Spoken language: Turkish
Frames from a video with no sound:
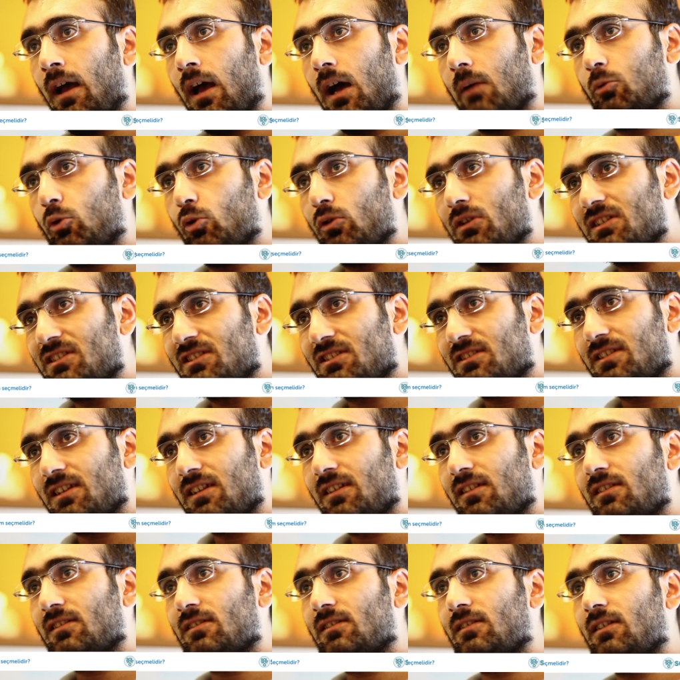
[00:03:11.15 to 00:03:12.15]
Ama o
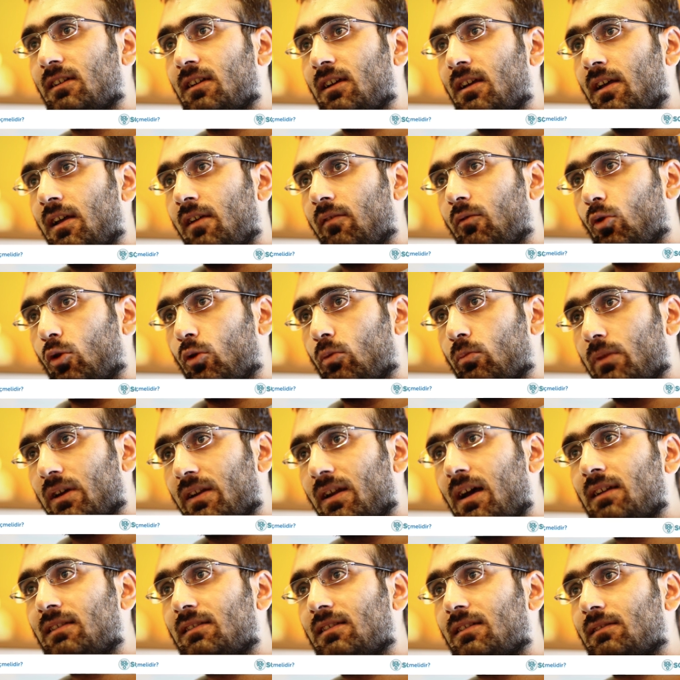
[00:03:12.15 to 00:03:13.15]
istek ve o
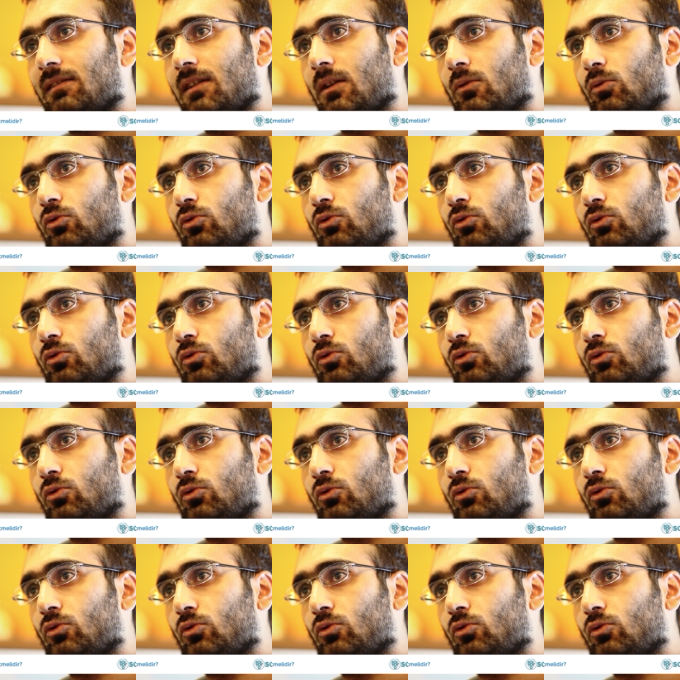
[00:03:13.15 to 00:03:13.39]
merak denilen